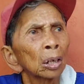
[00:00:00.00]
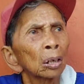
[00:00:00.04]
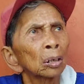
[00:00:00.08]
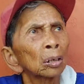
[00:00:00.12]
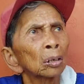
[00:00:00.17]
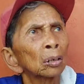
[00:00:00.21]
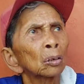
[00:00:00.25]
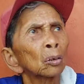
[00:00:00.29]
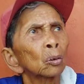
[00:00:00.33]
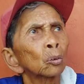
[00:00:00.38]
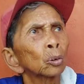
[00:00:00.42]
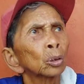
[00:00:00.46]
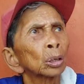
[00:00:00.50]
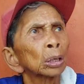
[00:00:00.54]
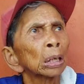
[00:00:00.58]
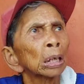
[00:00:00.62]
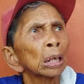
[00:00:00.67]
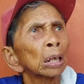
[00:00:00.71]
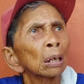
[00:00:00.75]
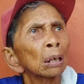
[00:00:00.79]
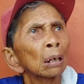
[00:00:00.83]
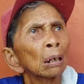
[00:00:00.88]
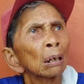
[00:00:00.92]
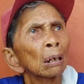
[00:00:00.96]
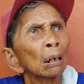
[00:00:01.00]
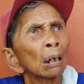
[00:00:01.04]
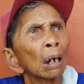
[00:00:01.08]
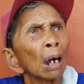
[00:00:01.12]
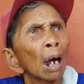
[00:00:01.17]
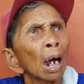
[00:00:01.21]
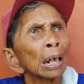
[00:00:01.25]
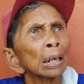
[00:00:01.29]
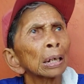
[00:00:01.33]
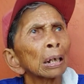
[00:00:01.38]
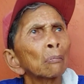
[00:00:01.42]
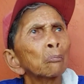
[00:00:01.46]
Binuti.
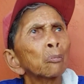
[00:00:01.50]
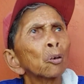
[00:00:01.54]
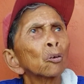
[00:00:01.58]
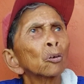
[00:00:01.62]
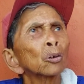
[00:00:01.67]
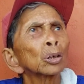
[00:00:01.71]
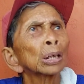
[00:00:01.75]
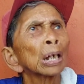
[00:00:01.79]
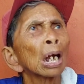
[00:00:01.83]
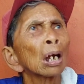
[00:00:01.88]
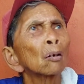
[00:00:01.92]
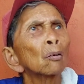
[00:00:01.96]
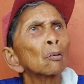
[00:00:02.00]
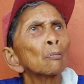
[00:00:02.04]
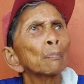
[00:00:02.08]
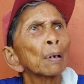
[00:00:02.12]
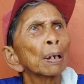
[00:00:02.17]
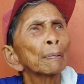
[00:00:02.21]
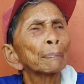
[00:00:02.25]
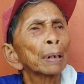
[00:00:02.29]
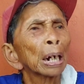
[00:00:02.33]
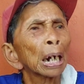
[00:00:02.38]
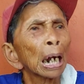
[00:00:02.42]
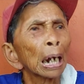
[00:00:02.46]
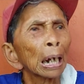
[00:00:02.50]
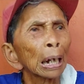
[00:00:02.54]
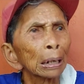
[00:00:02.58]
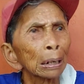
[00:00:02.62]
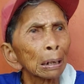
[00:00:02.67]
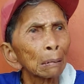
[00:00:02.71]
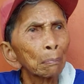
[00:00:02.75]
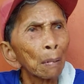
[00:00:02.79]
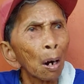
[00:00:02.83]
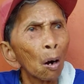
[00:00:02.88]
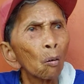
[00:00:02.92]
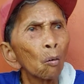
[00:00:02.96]
Ay, habo ko niya ako. May mga
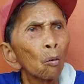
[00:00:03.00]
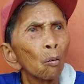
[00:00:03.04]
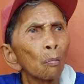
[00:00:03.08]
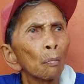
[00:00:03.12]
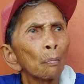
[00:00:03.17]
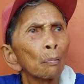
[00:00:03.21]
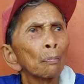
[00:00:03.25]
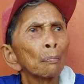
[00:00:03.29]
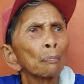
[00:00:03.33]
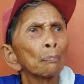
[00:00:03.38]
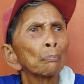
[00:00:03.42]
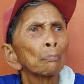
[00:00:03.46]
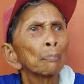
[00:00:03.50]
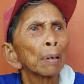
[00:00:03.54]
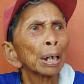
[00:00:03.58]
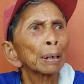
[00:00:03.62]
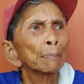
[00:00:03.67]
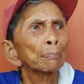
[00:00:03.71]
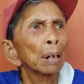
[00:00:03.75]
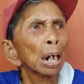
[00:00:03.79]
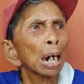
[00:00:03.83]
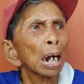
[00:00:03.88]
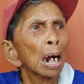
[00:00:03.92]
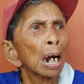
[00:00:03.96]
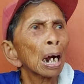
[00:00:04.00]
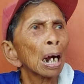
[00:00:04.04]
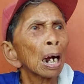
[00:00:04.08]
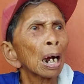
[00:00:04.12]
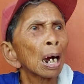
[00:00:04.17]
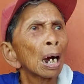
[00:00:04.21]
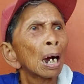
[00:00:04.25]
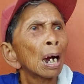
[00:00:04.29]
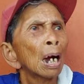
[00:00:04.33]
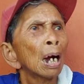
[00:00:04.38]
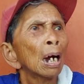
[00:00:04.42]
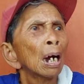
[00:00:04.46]
karabaw. May mga
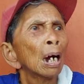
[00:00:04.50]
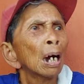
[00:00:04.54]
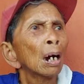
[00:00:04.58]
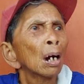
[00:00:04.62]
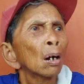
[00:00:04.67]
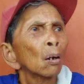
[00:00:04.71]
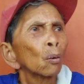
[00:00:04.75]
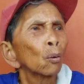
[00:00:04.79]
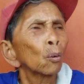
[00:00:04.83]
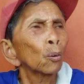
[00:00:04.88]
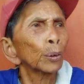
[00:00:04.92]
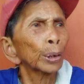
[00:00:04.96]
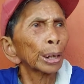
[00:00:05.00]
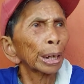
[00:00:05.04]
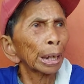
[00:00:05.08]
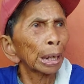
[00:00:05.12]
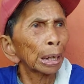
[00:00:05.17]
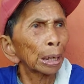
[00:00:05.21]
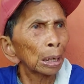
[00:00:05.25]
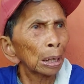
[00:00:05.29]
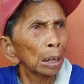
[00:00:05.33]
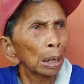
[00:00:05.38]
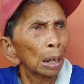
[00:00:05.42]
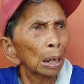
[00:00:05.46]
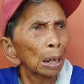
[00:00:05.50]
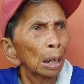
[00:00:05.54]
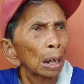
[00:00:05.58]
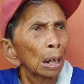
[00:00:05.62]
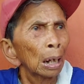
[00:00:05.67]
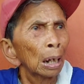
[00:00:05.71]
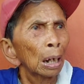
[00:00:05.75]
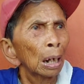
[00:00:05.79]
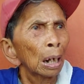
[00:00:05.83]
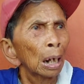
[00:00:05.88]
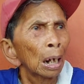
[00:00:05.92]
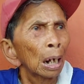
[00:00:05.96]
hmm. uri.
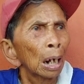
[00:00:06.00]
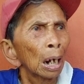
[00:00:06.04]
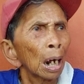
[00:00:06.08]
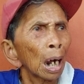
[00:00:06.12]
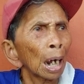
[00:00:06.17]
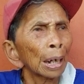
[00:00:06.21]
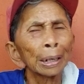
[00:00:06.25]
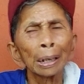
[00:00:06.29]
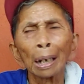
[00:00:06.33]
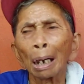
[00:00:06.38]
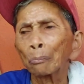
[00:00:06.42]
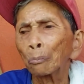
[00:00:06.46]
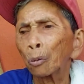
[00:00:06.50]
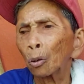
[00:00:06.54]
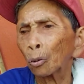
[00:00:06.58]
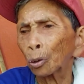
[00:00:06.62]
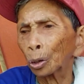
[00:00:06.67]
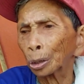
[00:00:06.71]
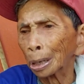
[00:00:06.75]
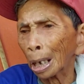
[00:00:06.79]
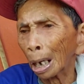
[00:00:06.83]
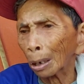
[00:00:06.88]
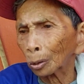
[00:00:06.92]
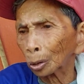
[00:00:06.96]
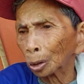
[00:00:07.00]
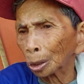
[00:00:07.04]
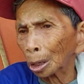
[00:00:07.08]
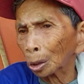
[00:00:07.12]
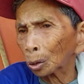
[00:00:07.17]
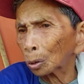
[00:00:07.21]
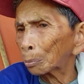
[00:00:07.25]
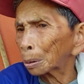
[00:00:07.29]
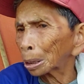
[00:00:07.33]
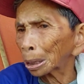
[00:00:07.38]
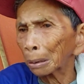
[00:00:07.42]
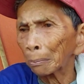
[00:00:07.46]
Ay, habo ko niya ako sa
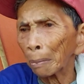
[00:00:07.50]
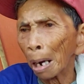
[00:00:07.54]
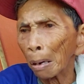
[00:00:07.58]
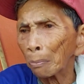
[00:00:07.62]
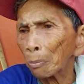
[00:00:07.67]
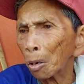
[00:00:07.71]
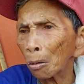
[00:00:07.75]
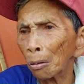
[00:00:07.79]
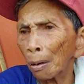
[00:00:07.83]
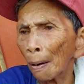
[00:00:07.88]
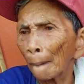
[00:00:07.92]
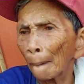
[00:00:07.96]
indo mag-iba habo.